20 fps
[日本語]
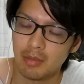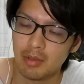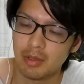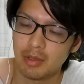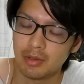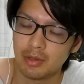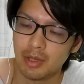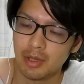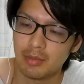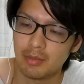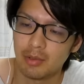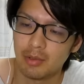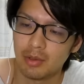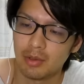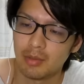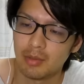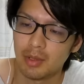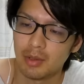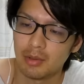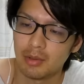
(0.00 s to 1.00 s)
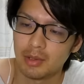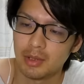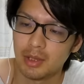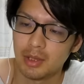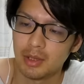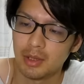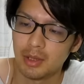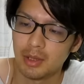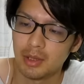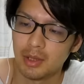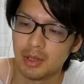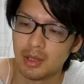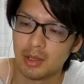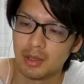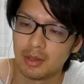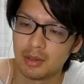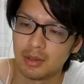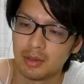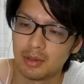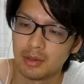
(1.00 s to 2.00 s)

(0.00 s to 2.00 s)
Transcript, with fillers: 今の状態でも6万6000だから、ま